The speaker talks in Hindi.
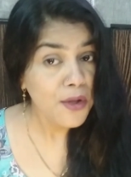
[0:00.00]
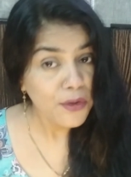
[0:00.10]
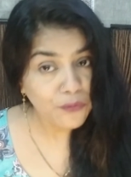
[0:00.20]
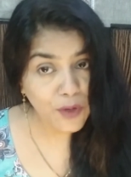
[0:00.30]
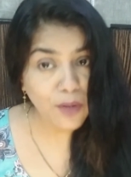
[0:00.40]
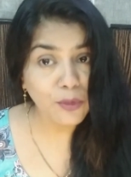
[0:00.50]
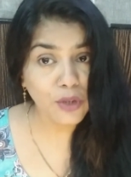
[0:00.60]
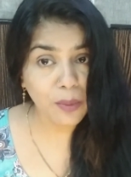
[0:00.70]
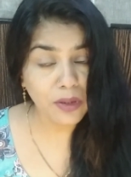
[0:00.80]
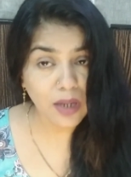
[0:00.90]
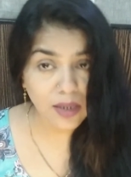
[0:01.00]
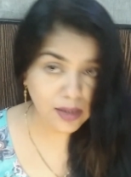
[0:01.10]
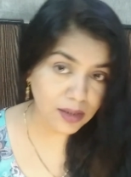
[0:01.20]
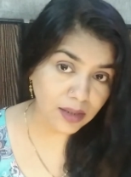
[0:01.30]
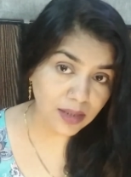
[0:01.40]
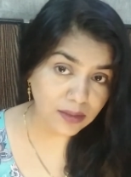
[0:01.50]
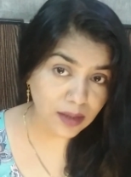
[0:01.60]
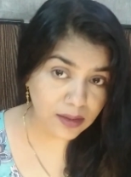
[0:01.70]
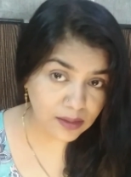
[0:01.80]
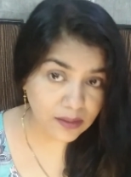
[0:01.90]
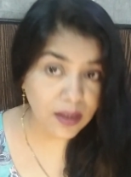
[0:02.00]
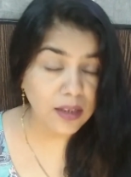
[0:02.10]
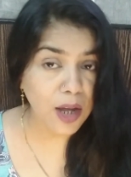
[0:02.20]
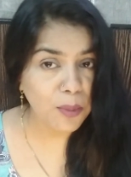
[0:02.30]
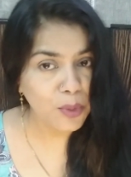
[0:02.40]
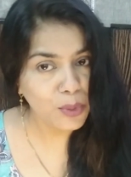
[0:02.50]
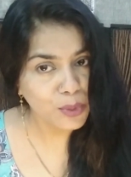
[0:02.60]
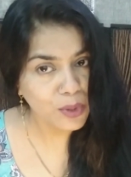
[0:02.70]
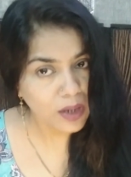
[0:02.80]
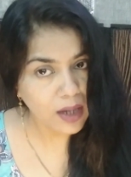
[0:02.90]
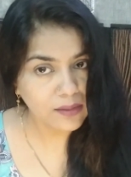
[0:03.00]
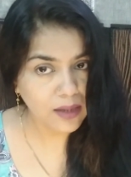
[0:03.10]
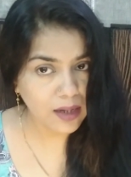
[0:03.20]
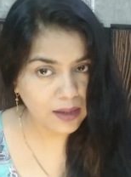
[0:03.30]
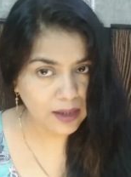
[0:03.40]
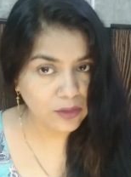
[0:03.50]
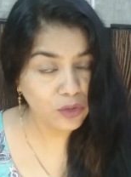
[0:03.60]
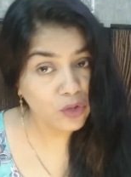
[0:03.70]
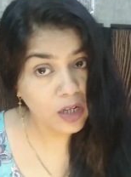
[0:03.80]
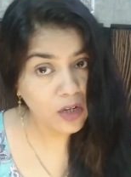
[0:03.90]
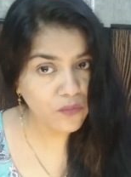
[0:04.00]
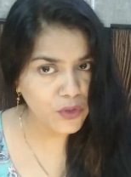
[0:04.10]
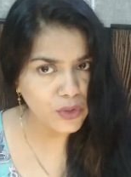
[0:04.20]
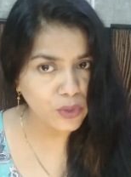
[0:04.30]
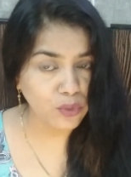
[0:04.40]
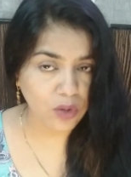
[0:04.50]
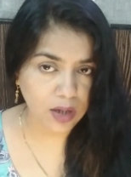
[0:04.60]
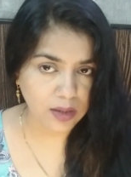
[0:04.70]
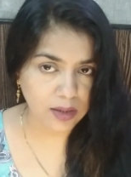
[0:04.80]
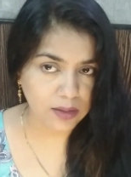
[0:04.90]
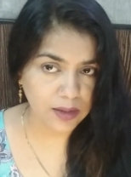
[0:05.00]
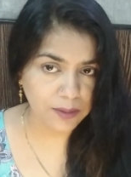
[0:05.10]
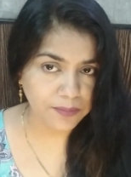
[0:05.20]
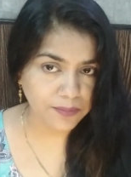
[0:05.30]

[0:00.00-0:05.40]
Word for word: फिर मुझे बताइएगा कि इसका रिज़ल्ट आप लोगों को कैसा लगा तो चलिए वीडियो स्टार्ट करते हैं